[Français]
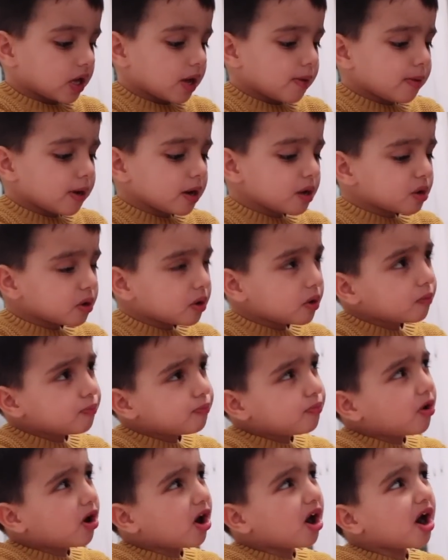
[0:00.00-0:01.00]
Elle mets le
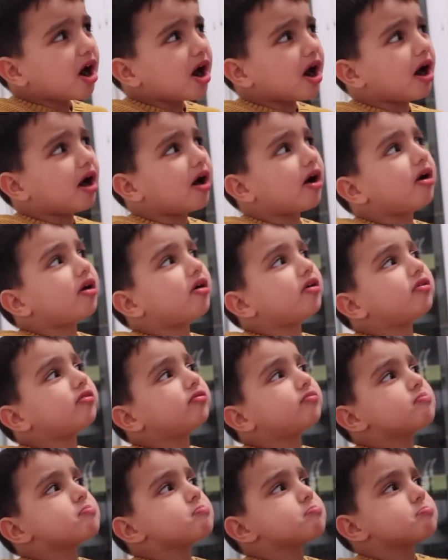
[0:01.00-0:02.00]
beurre. Moi, je mets
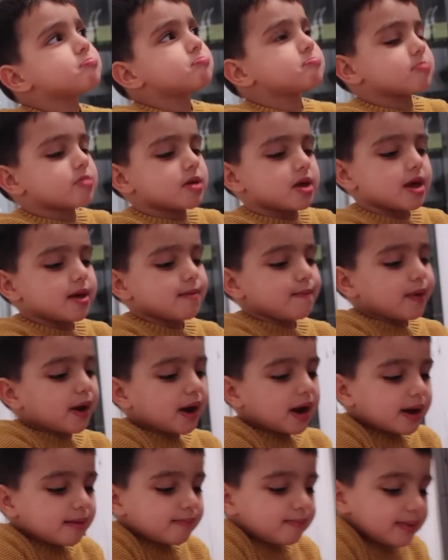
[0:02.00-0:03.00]
le beurre. Parce que c'est
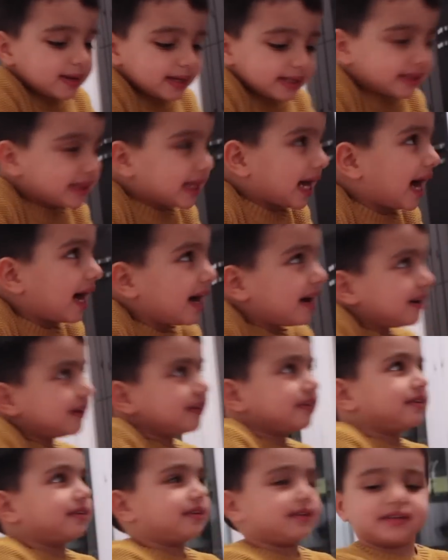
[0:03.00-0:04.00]
plus dur. Ça.
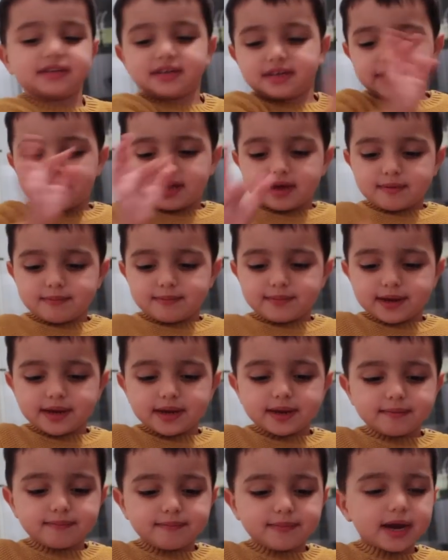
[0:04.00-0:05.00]
Toi, tu mettras le fromage.
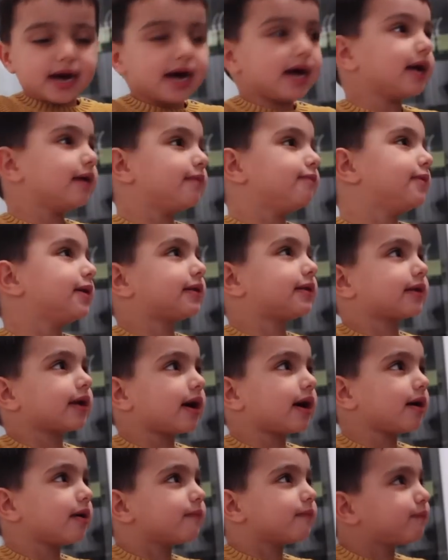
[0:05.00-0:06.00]
Mien, elle met
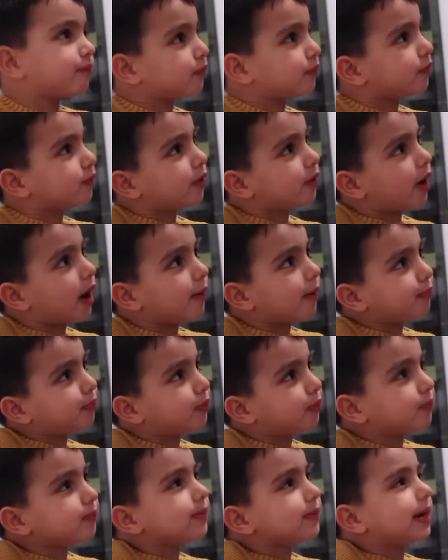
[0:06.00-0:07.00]
ça pour la euh,
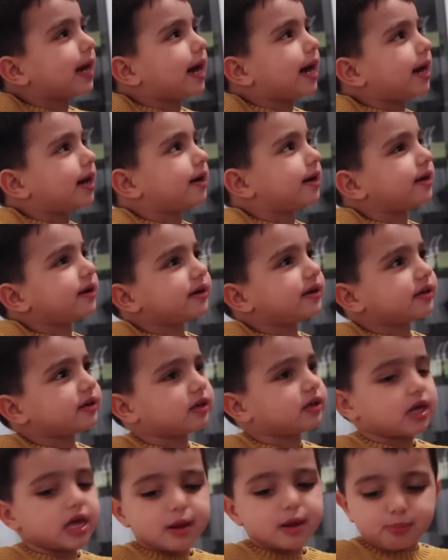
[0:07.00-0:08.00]
première. Ah,
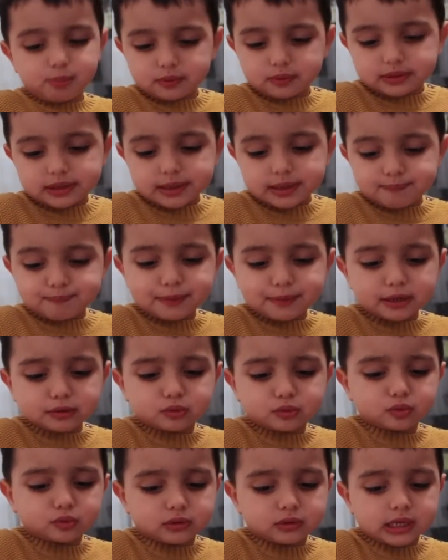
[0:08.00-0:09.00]
je ne sais pas
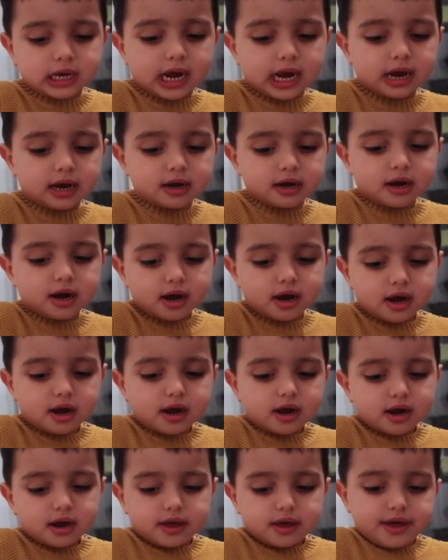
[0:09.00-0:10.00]
tout ça.
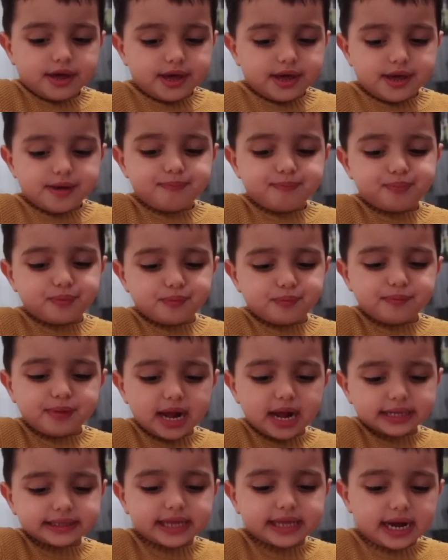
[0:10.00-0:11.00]
C'est
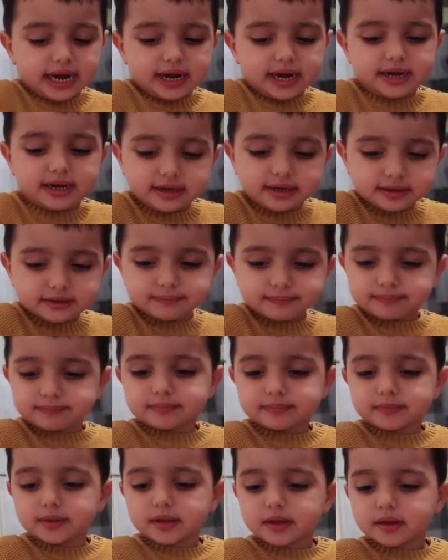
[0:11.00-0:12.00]
combien
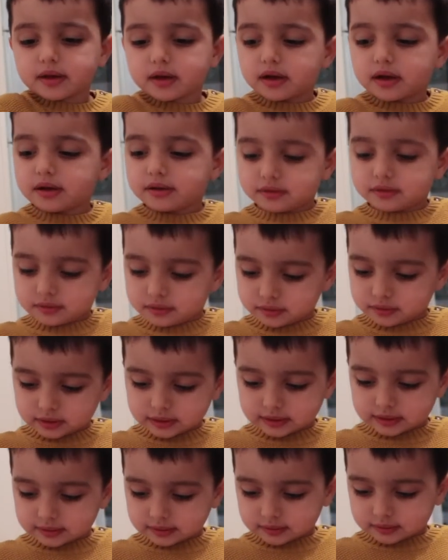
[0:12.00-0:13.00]
ça Alors.